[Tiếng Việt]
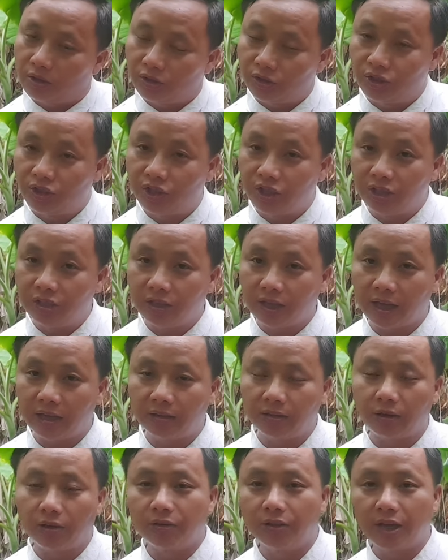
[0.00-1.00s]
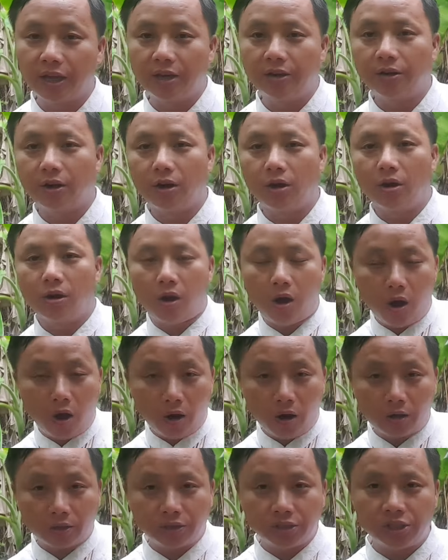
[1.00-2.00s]
chín đấy toàn thế nó
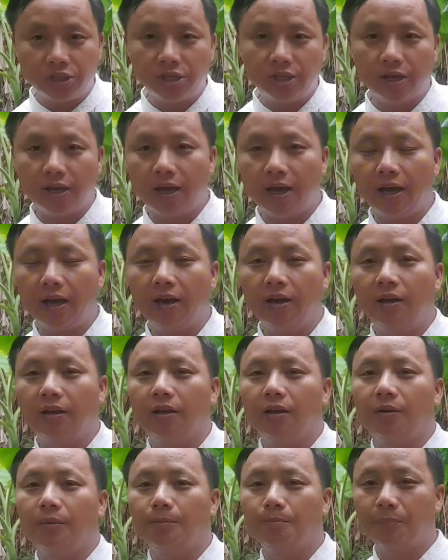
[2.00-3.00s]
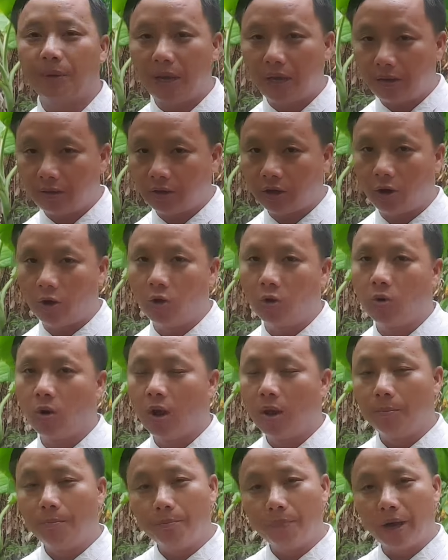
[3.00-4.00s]
ở chia bé cho
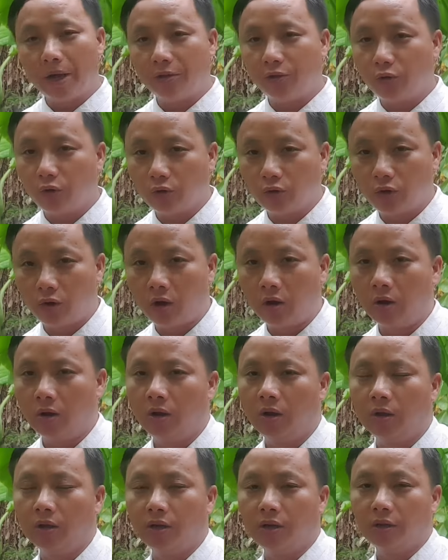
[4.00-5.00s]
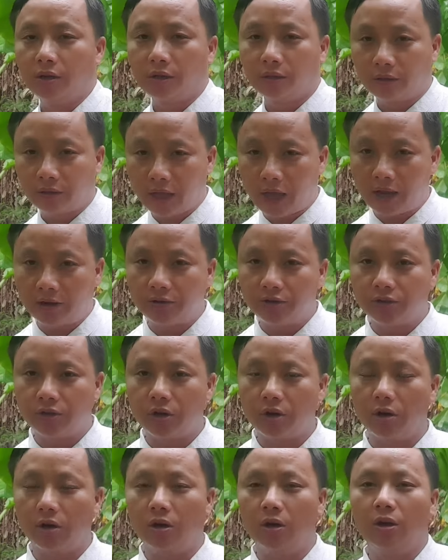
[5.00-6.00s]
mà yo có tan
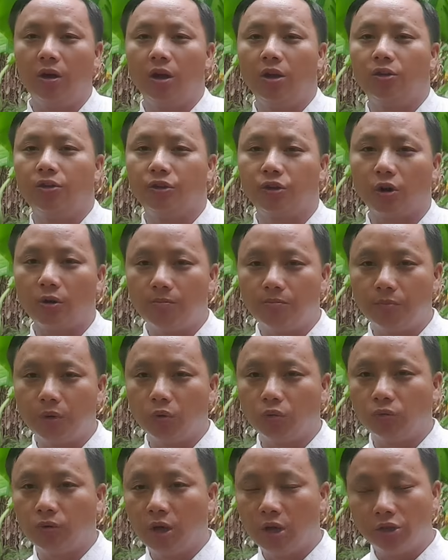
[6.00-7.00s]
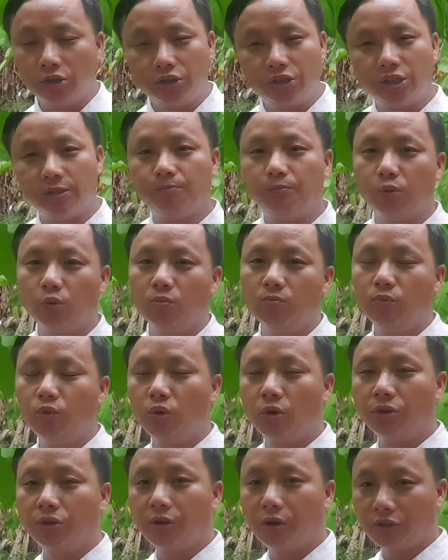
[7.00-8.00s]
cho cho mong chỉ bu
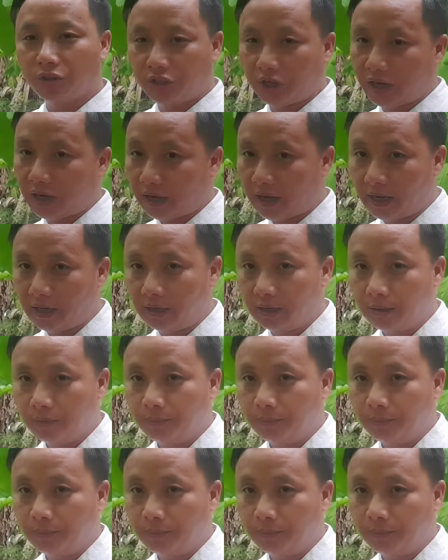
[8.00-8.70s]
mua nhỏ chén canh